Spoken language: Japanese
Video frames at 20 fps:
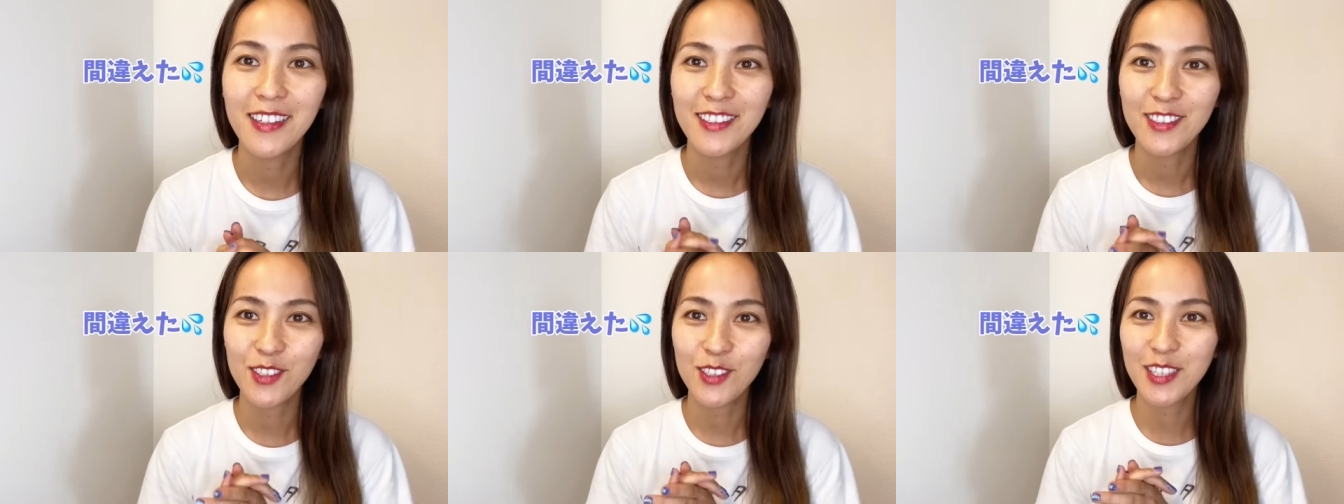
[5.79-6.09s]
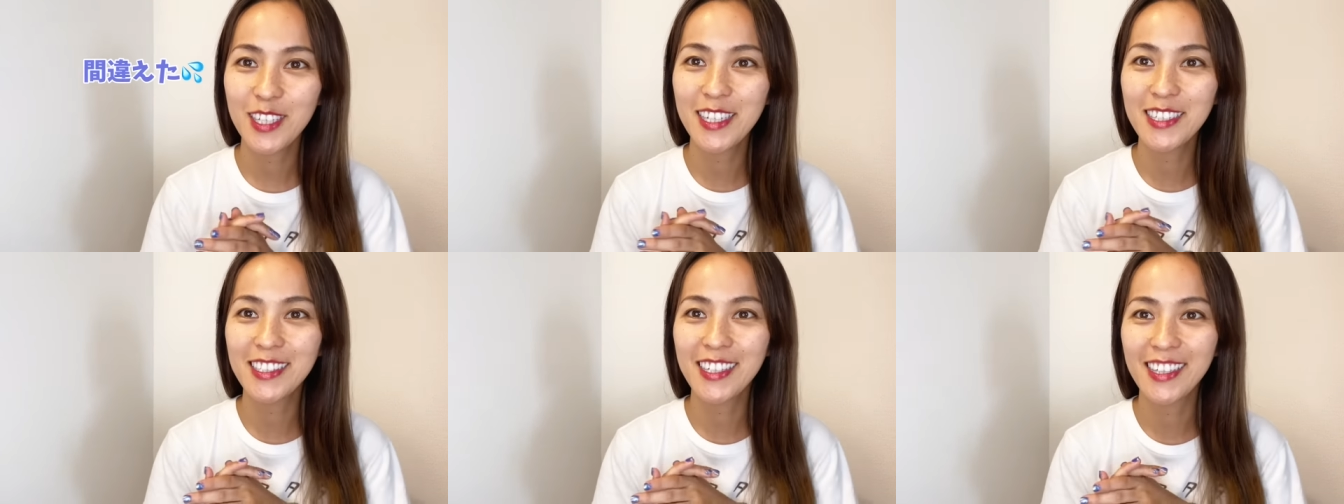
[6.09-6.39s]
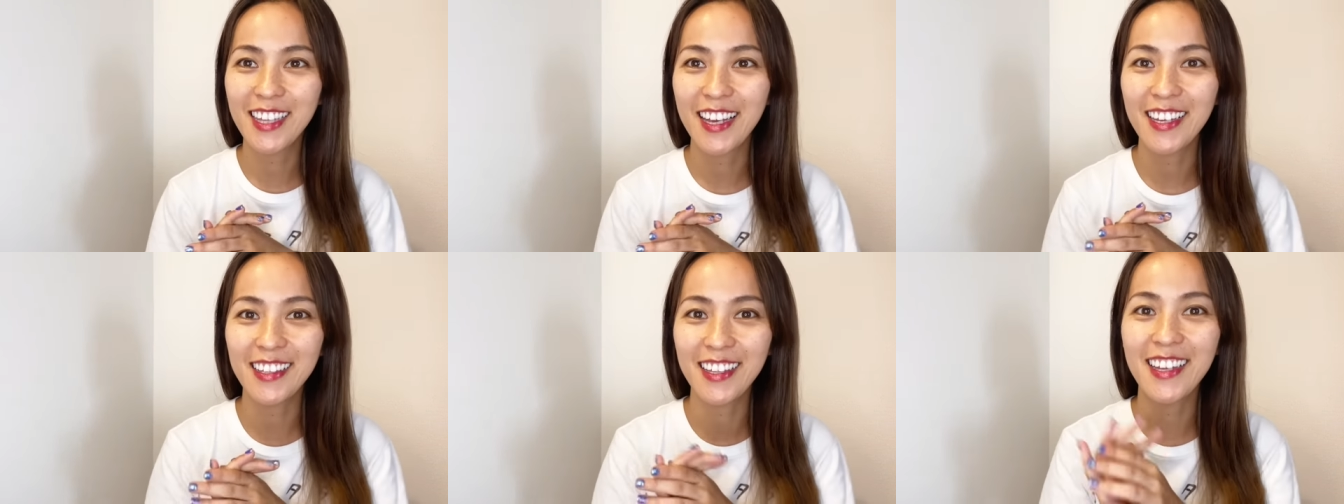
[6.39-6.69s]
女性じゃ
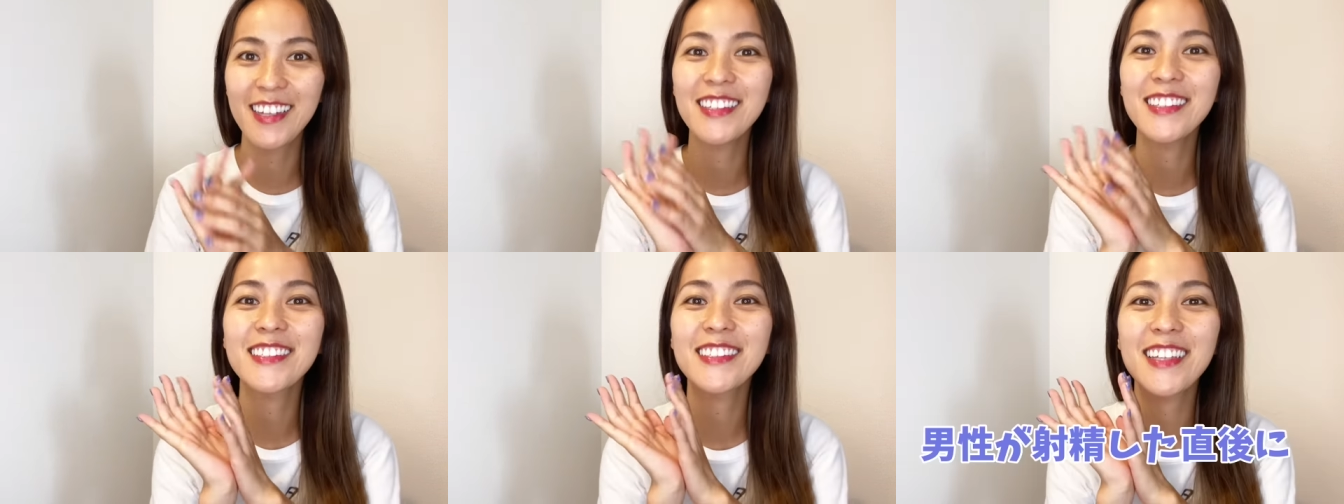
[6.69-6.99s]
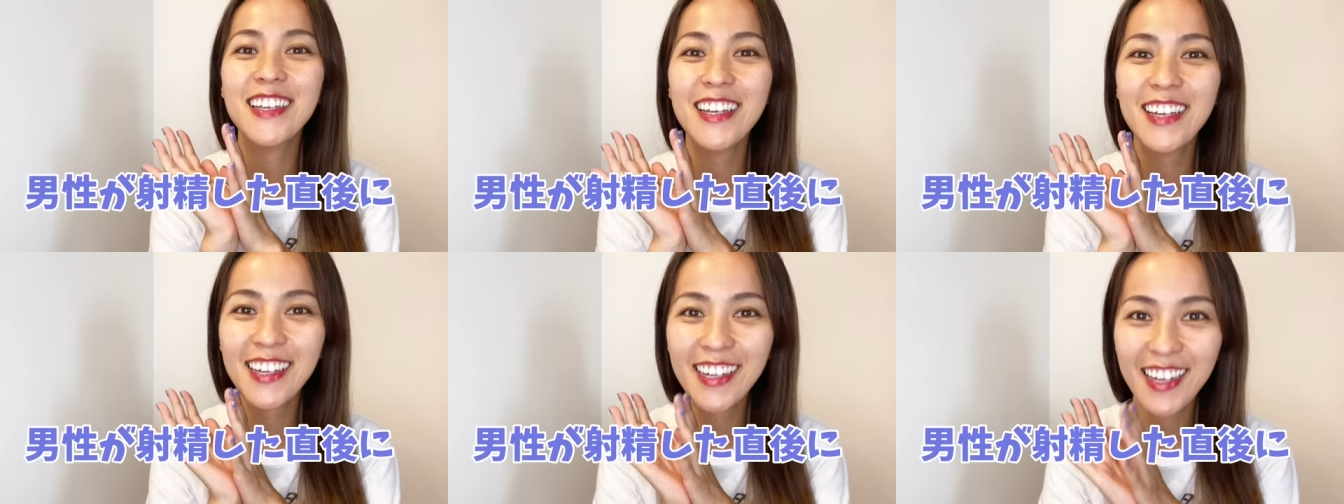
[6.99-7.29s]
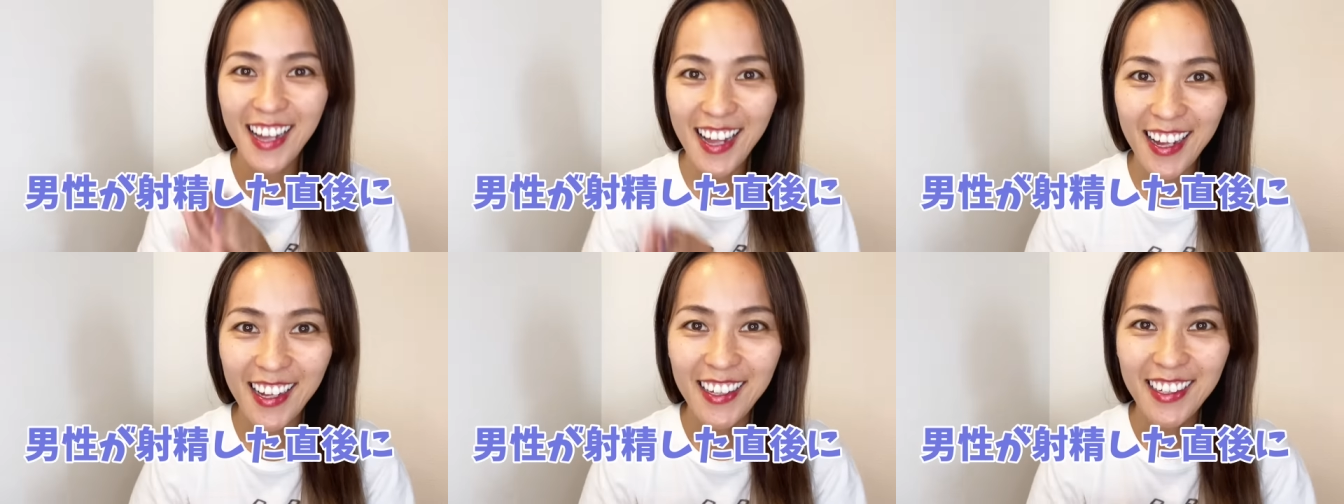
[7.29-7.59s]
ない、男性
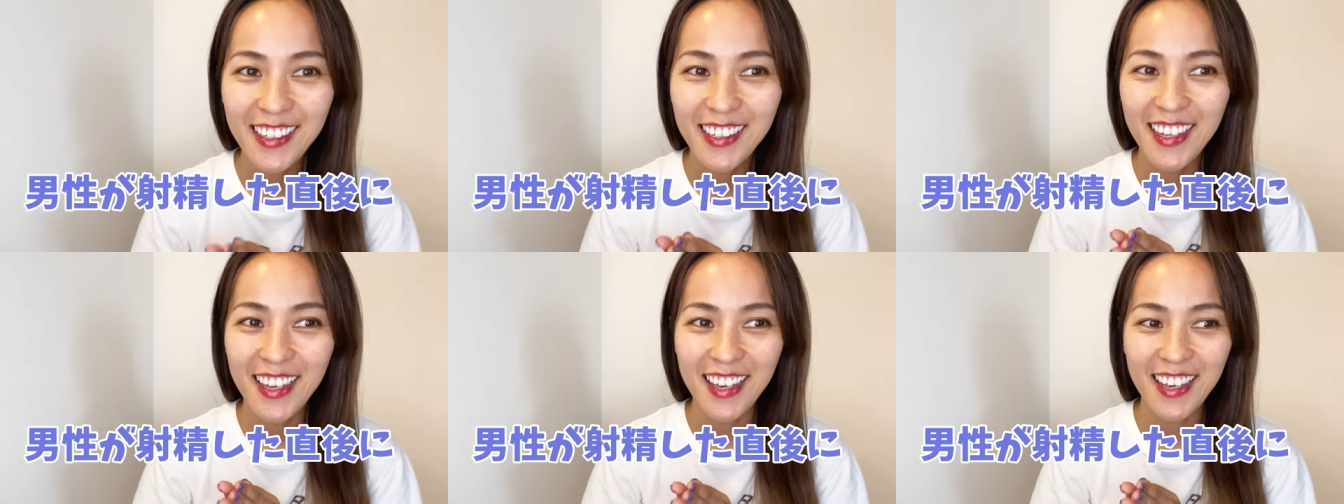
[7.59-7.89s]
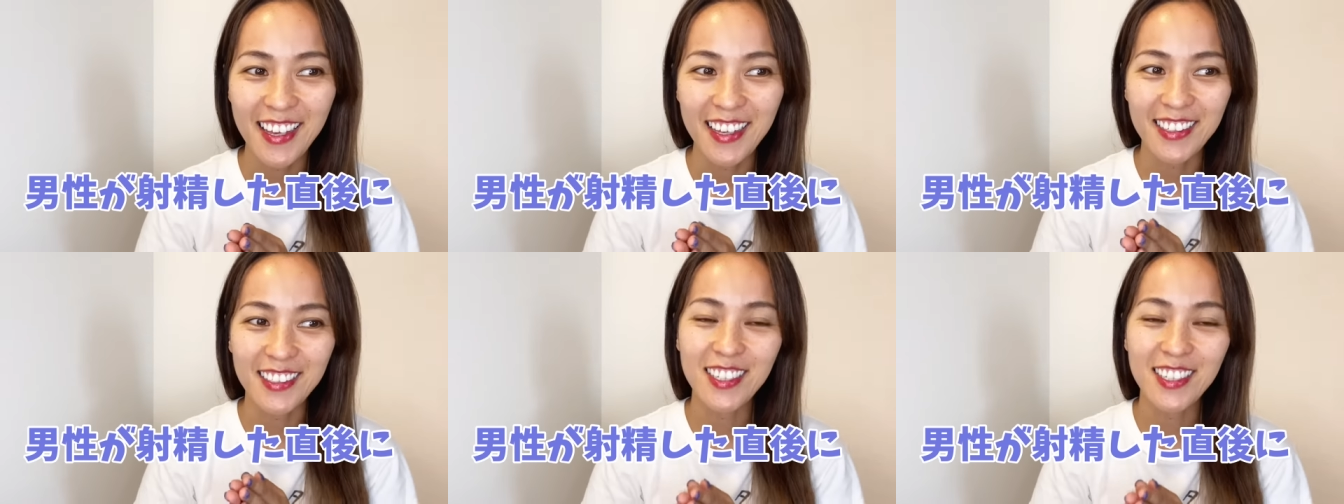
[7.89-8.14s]
が、えー、